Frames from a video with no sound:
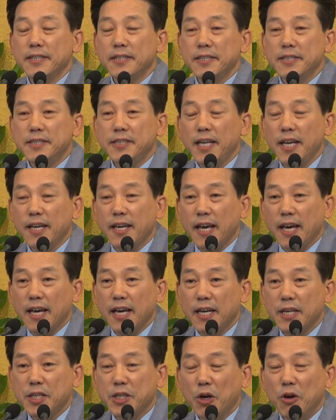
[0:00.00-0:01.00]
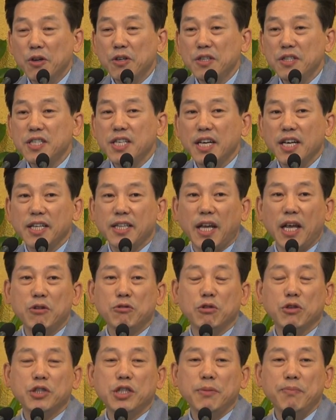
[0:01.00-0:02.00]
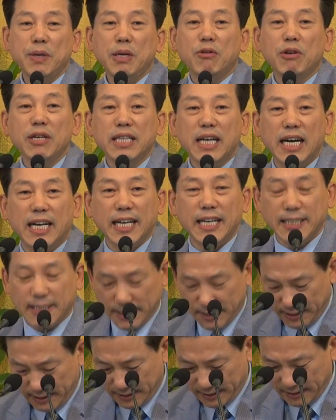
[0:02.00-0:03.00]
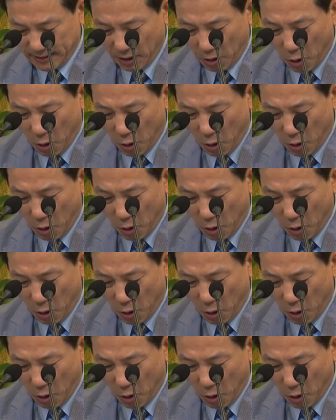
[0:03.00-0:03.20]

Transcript: 세계 경제 대국 10위권 안에 드는